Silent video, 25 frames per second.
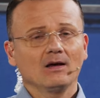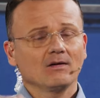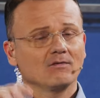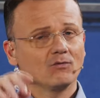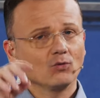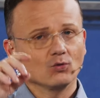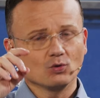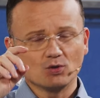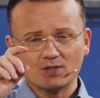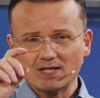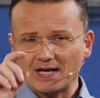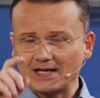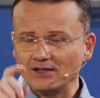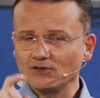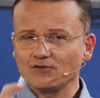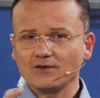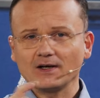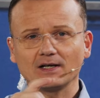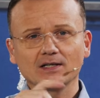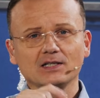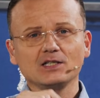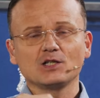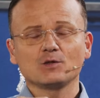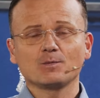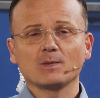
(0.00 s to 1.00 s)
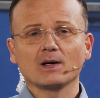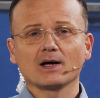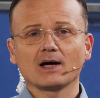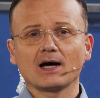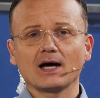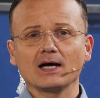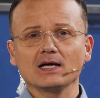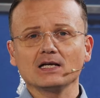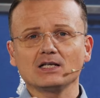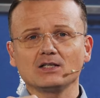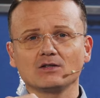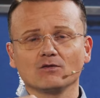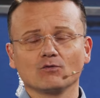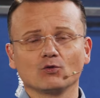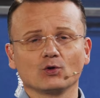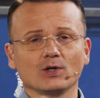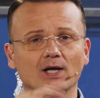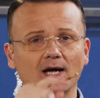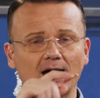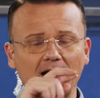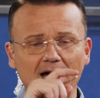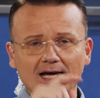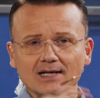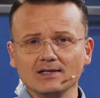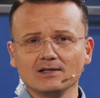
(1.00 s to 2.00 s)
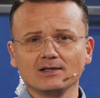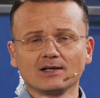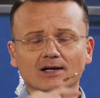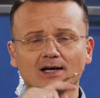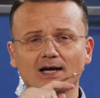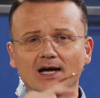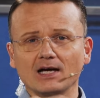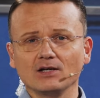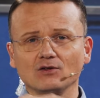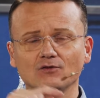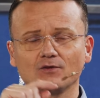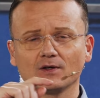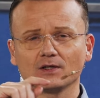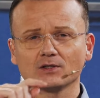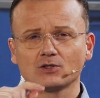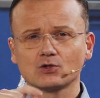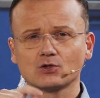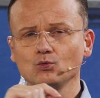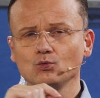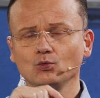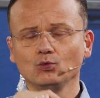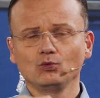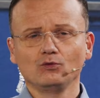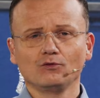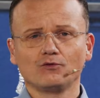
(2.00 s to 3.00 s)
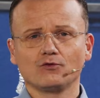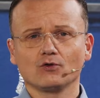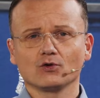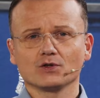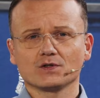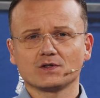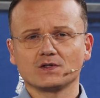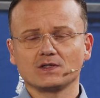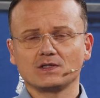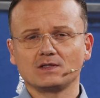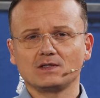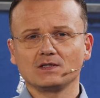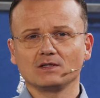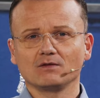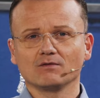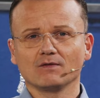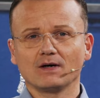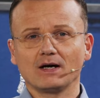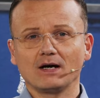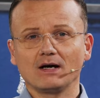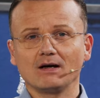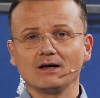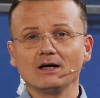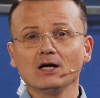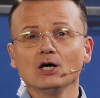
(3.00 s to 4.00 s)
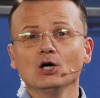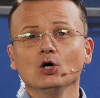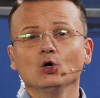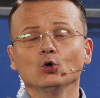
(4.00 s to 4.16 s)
wo es einfach nicht mehr reicht, wo der andere einfach unvorsichtig war